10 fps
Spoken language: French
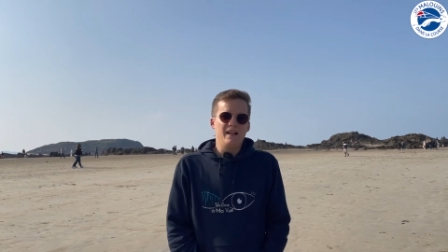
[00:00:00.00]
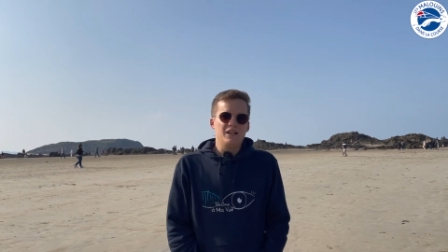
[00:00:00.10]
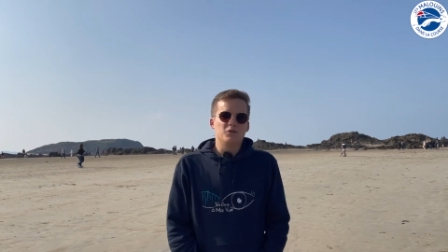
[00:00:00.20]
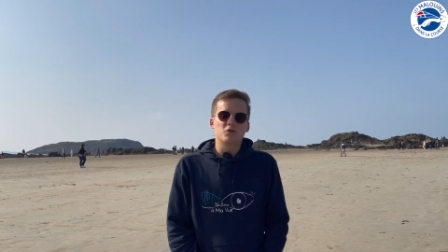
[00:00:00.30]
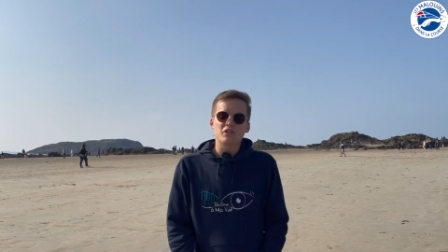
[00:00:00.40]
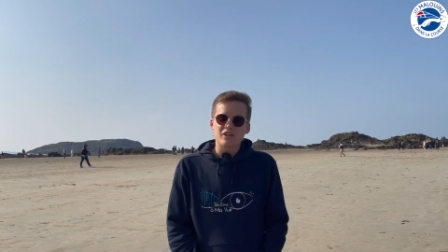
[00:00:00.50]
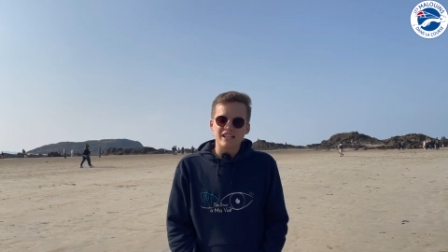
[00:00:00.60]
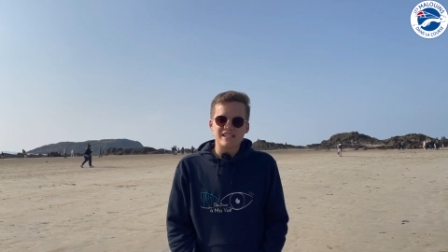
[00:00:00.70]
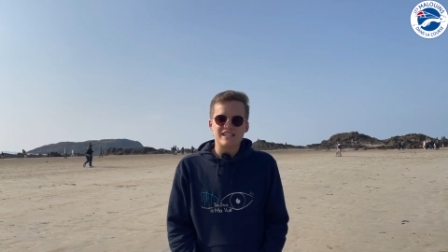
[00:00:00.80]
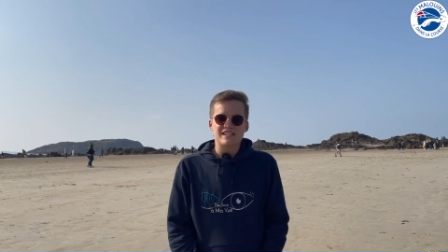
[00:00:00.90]
Donc on a
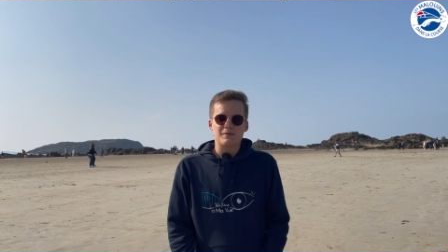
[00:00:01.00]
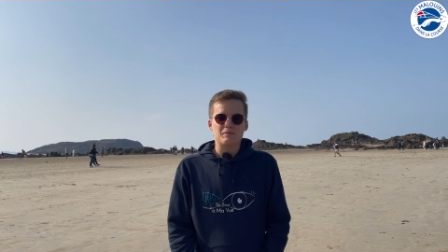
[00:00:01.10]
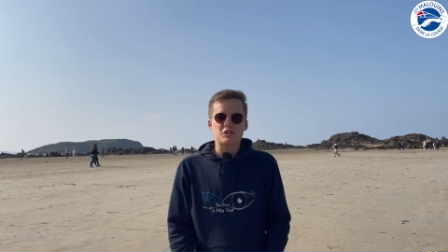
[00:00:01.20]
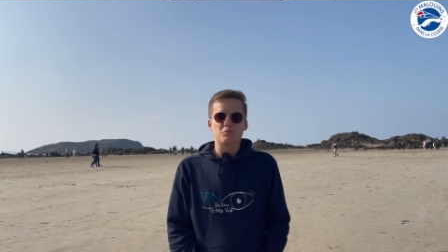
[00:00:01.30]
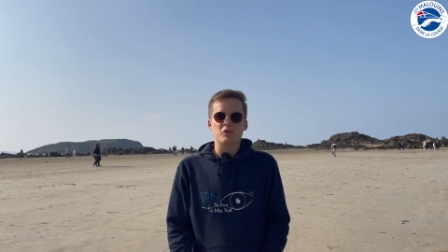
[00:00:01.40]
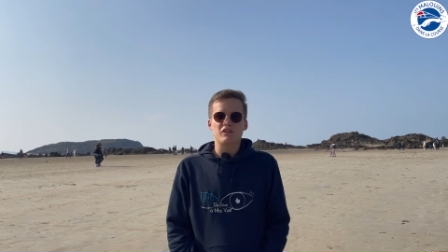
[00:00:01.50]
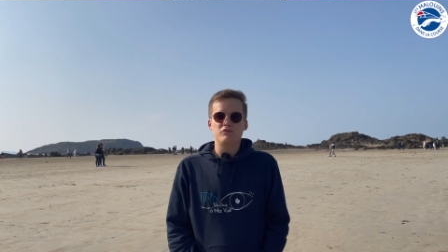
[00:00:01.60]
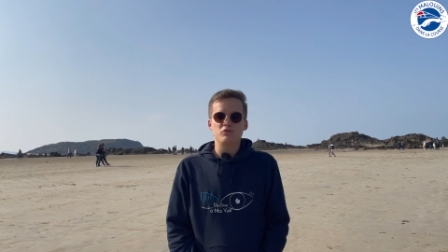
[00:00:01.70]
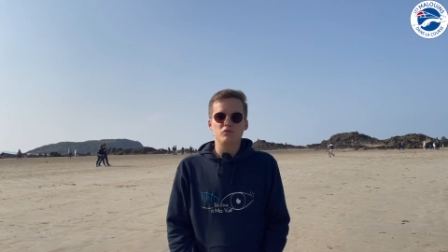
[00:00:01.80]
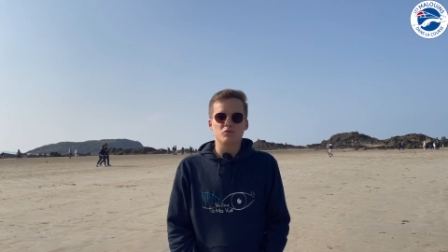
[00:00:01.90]
organisé cette marche pour la
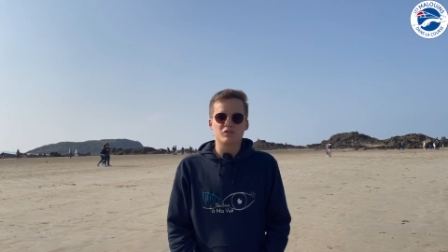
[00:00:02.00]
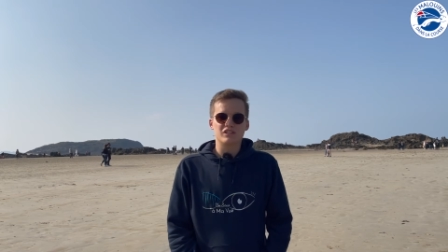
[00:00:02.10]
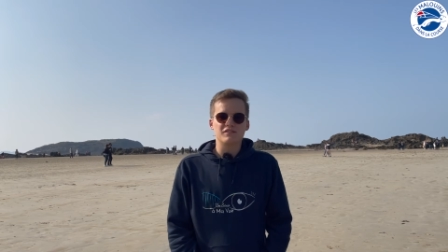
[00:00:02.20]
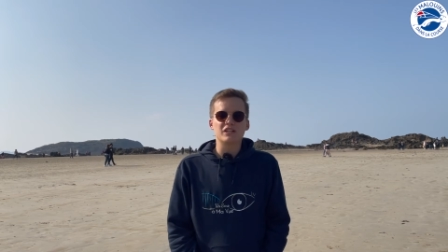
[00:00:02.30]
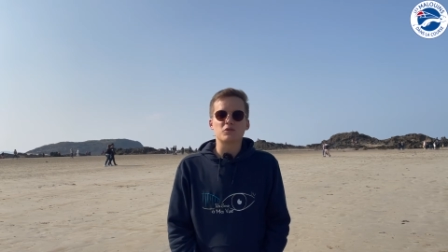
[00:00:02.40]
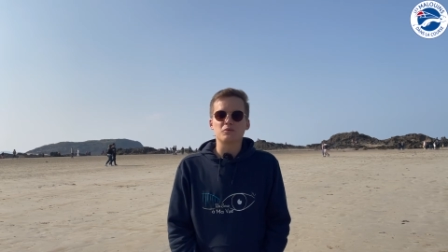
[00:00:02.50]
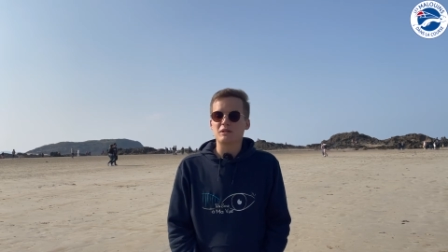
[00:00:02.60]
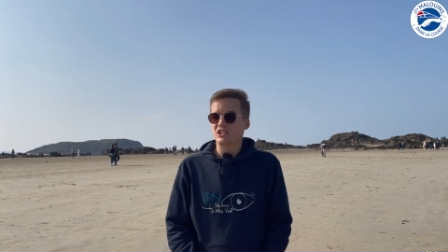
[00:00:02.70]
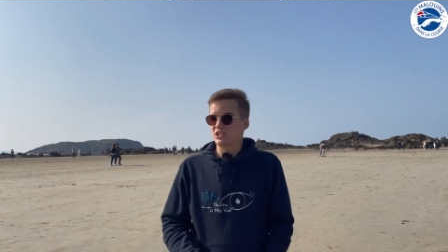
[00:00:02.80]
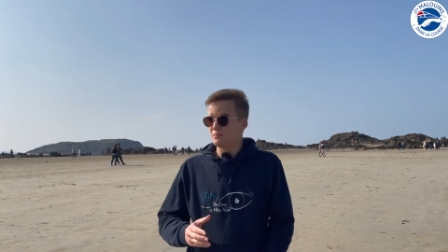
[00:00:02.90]
vue donc qui va être une
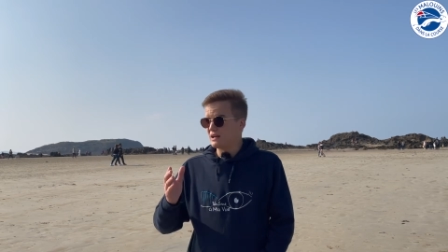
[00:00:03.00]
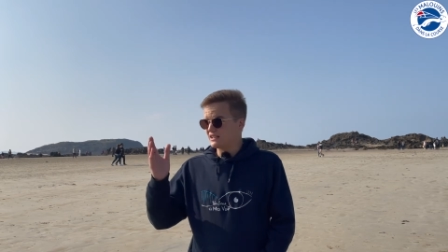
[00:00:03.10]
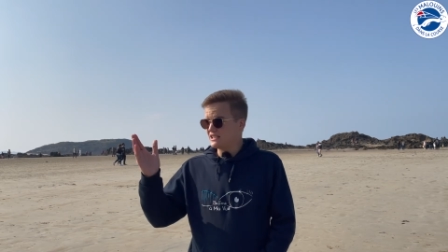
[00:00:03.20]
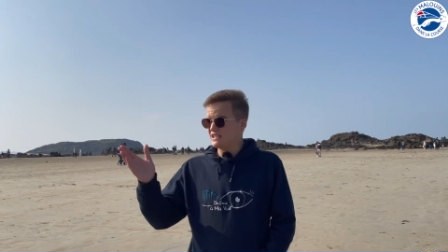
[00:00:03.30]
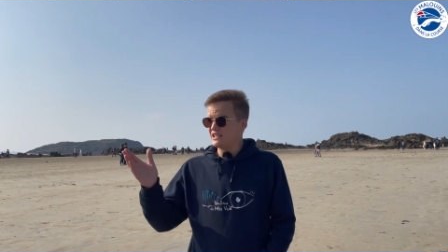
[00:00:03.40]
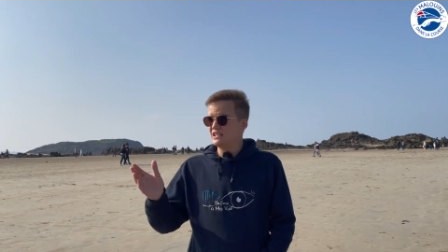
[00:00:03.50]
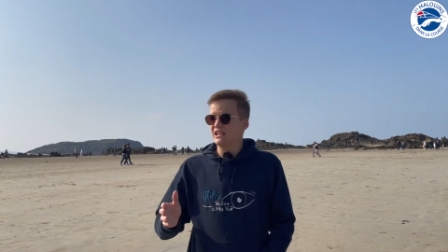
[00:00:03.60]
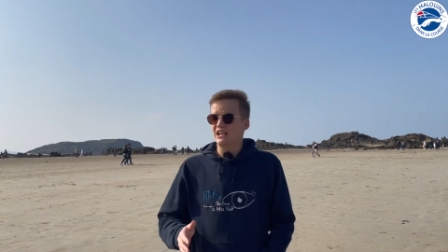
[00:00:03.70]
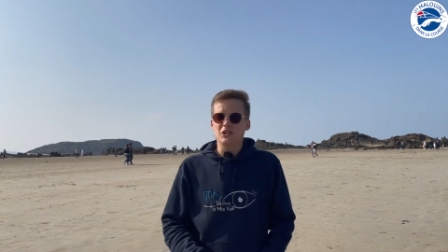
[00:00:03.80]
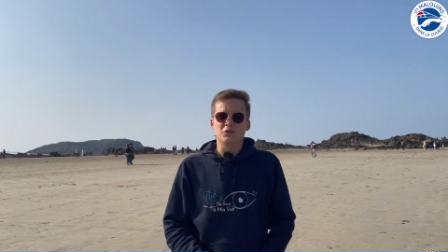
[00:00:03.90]
marche qui part d'ici,
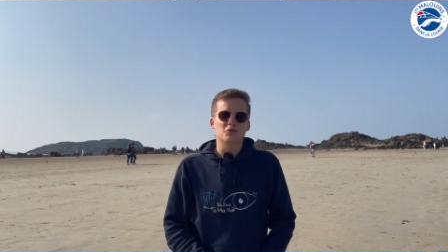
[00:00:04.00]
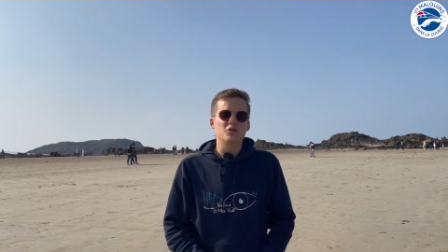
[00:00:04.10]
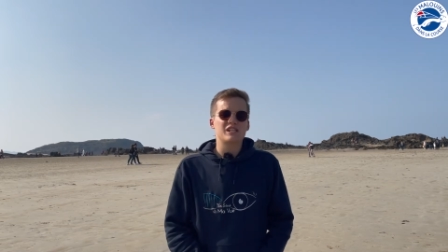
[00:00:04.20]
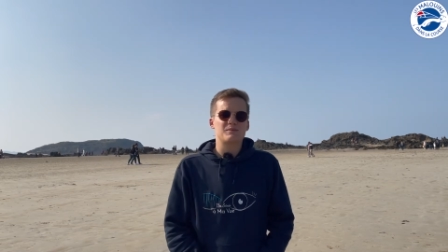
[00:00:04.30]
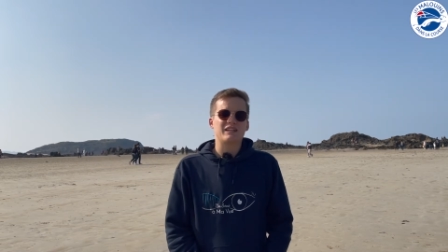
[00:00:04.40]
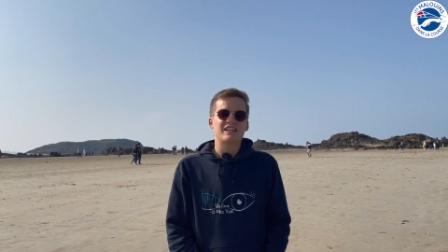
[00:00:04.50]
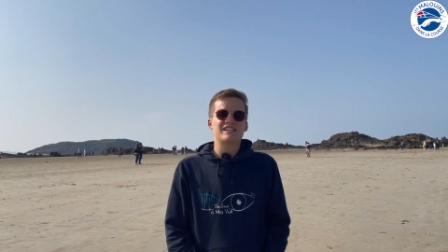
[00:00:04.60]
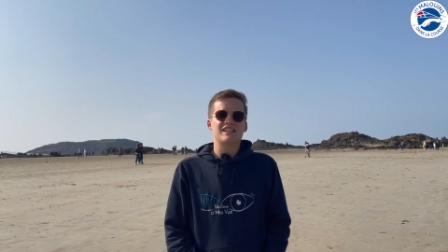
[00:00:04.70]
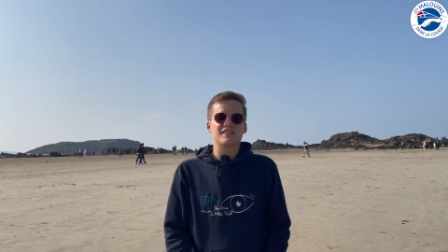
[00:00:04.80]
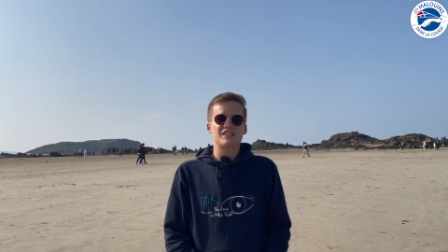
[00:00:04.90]
de l'esplanade
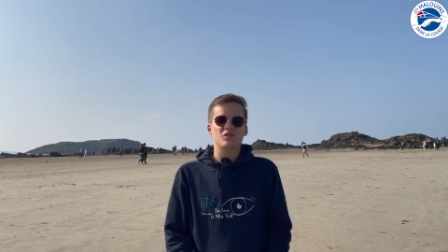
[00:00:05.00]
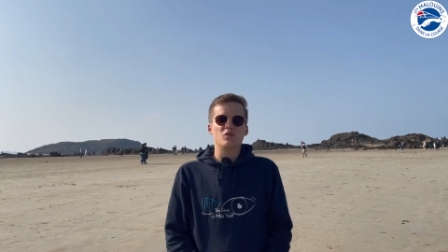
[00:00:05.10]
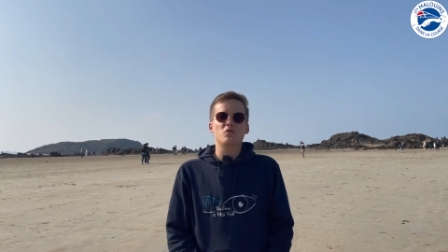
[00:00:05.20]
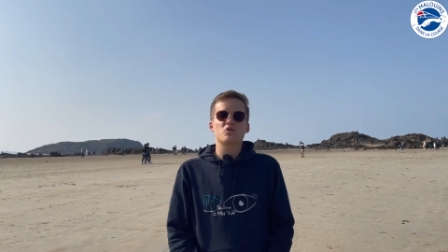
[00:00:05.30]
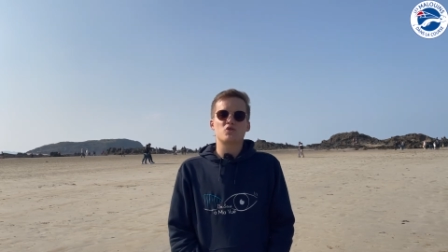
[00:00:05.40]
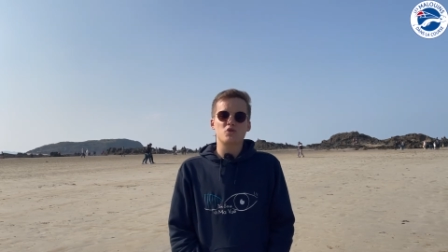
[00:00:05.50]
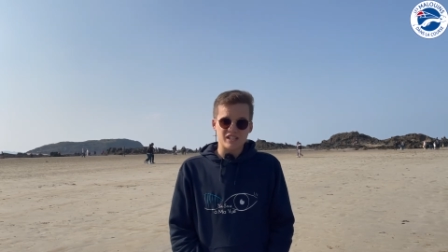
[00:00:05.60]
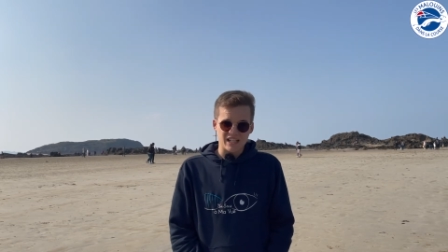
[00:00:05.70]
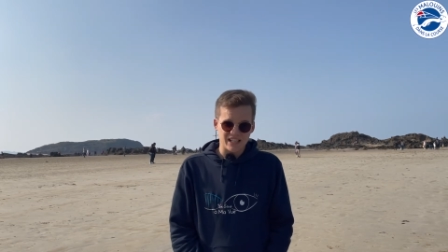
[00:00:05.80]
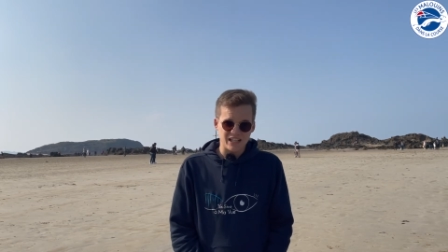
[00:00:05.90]
Saint-Vincent
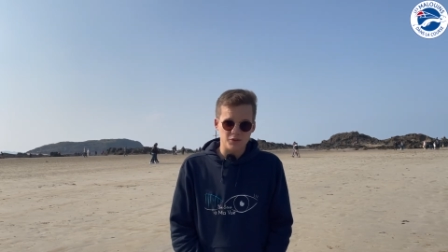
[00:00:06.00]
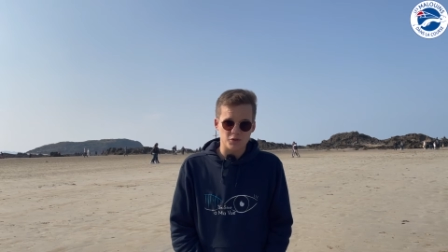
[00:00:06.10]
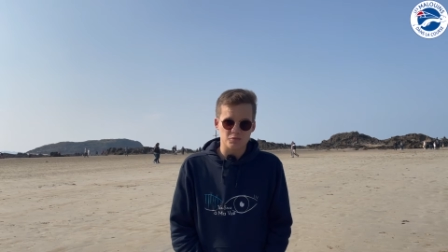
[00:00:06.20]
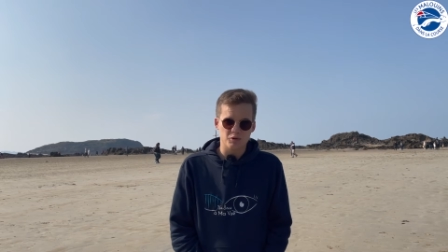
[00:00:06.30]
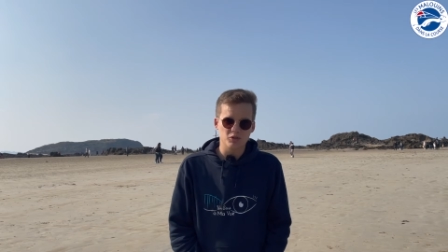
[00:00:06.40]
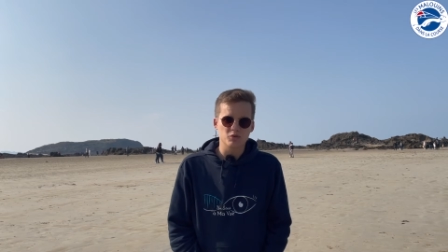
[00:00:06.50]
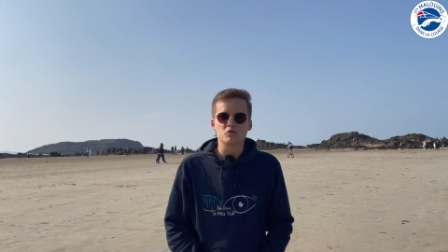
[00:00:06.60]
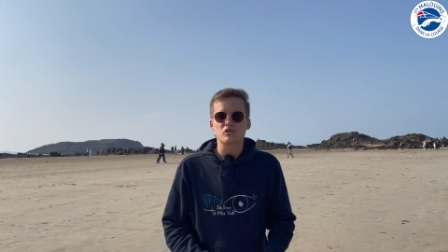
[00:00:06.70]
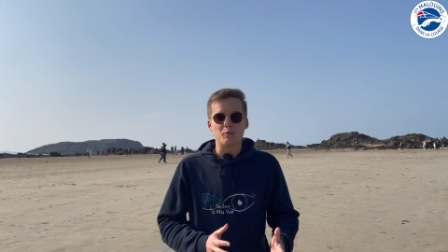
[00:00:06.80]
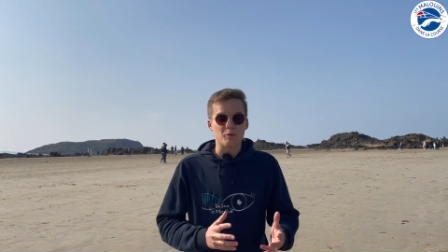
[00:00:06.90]
jusqu'à la cale de Rochebonne,
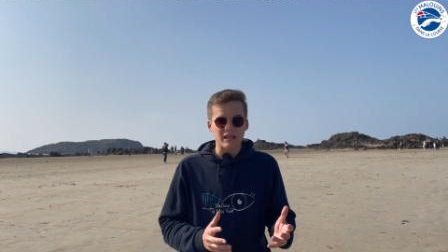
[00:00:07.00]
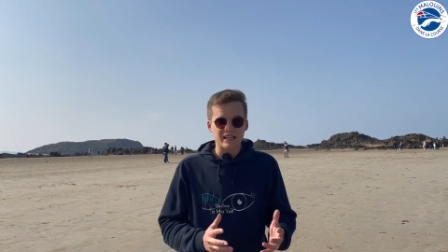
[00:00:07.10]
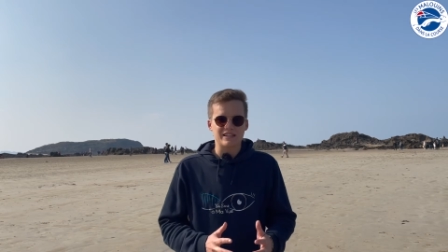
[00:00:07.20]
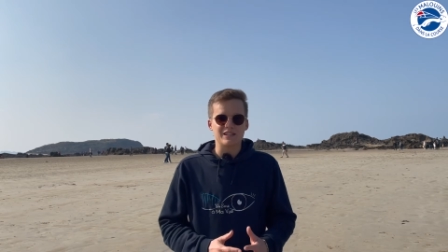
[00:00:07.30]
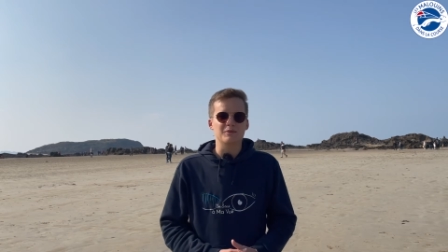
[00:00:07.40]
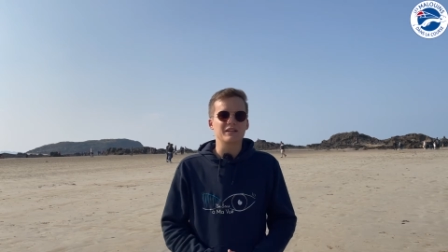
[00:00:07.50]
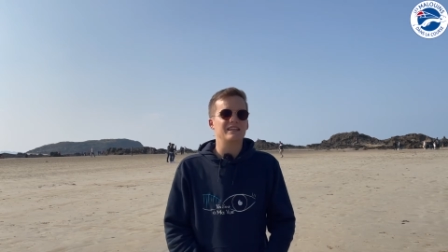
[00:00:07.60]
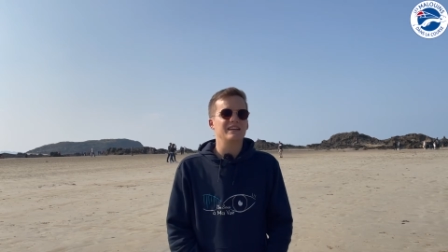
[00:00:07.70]
donc c'est à peu près 4 km,